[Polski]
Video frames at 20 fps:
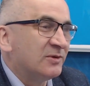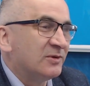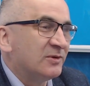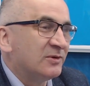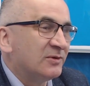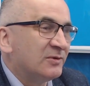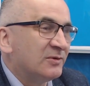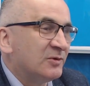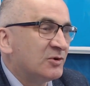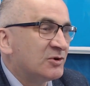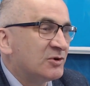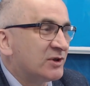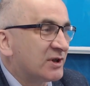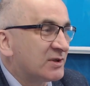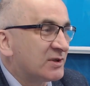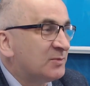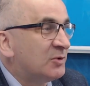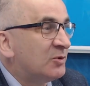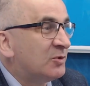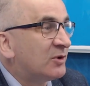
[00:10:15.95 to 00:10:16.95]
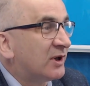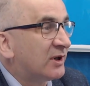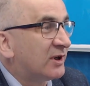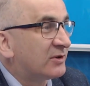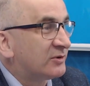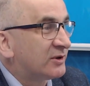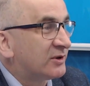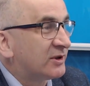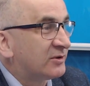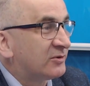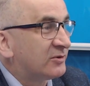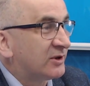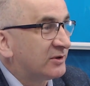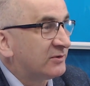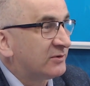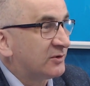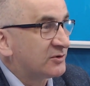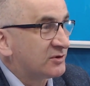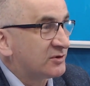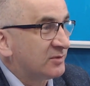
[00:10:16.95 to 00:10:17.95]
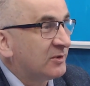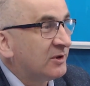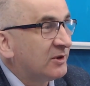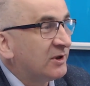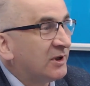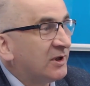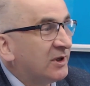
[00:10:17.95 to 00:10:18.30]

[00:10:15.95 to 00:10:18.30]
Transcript: dwóch, trzech spółkach, które, które tworzymy